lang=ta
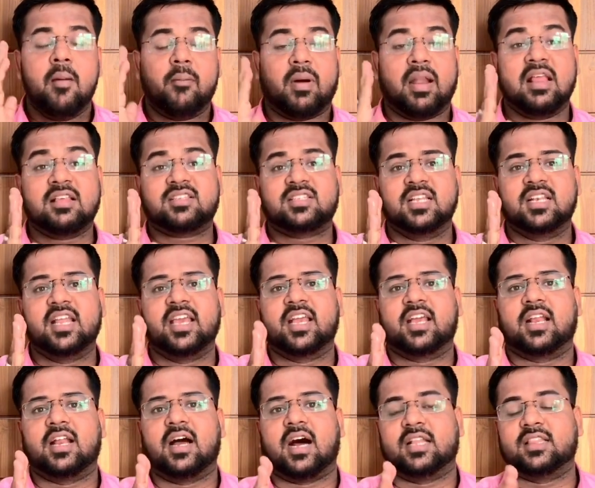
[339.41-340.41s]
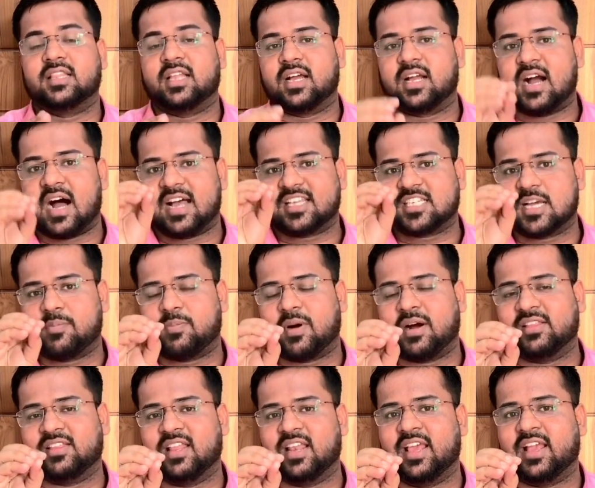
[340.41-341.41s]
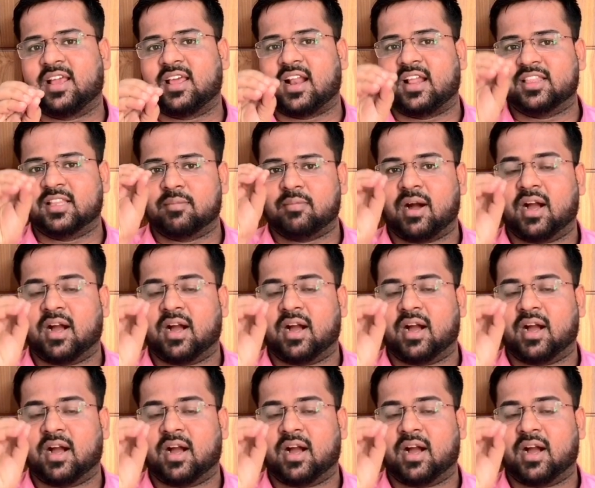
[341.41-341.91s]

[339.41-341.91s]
பலஸ்தீனில் இருக்கிற அந்த காசா பகுதியில் இருக்கிற அந்த